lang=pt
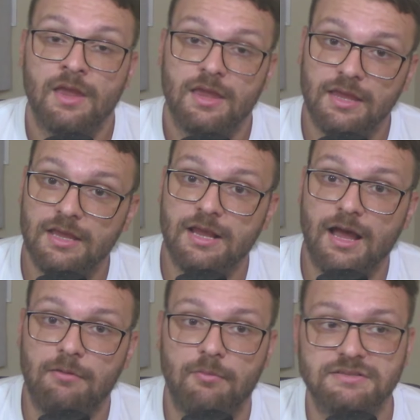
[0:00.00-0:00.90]
E
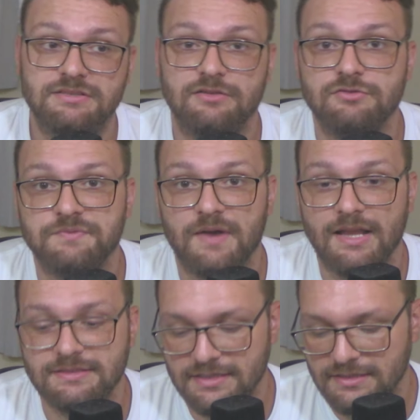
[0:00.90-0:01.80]
encara uma tira dos
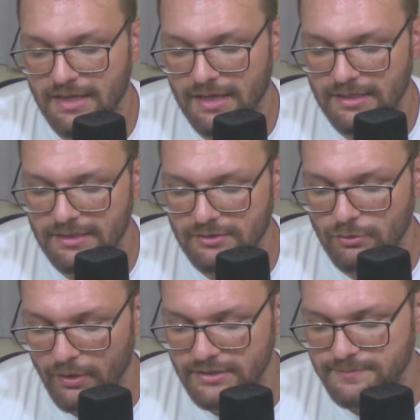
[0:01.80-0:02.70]
vales que tem ali
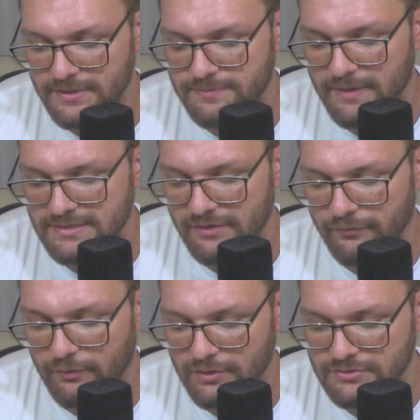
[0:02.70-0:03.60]
dois principais
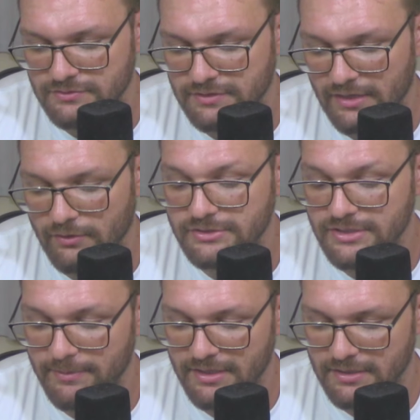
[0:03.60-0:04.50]
reforços né,
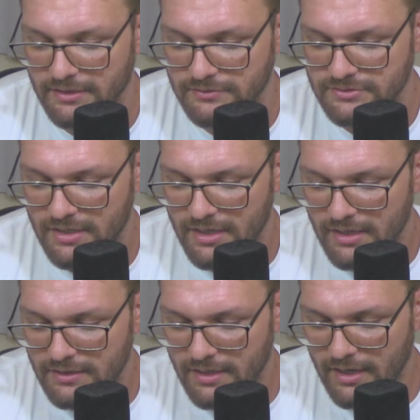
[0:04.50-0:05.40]
norte-americanos,
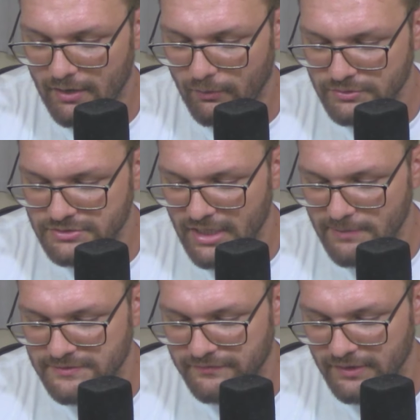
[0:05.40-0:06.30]
né, o
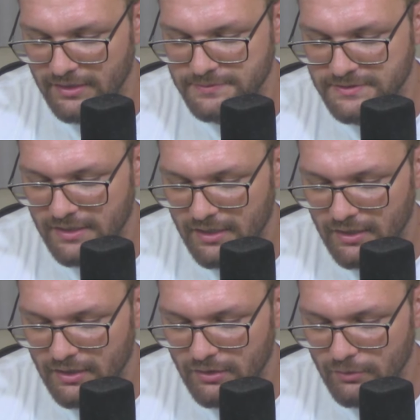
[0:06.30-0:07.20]
James Phillips
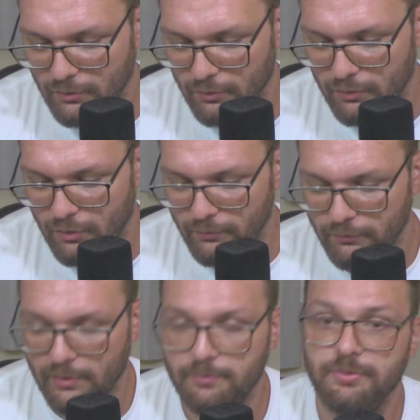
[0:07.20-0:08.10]
e o, o
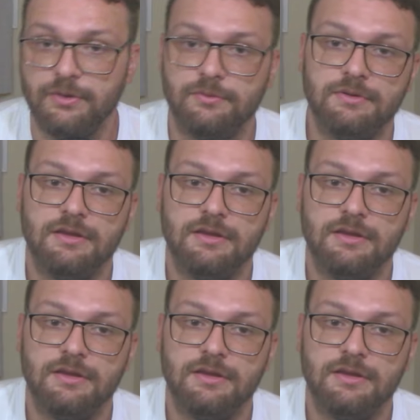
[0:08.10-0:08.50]
Conran Pilg,